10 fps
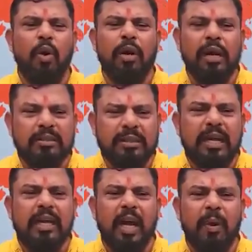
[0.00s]
ఒక
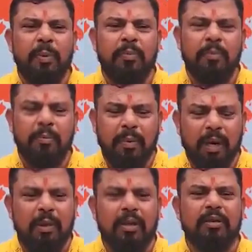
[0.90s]
సంకల్పం
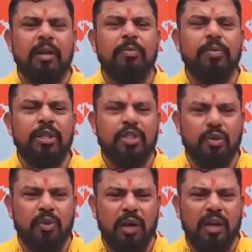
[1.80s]
మనం అందరం
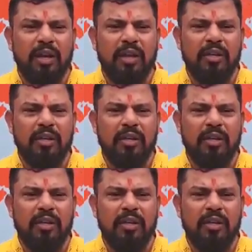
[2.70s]
తీసుకోవాలి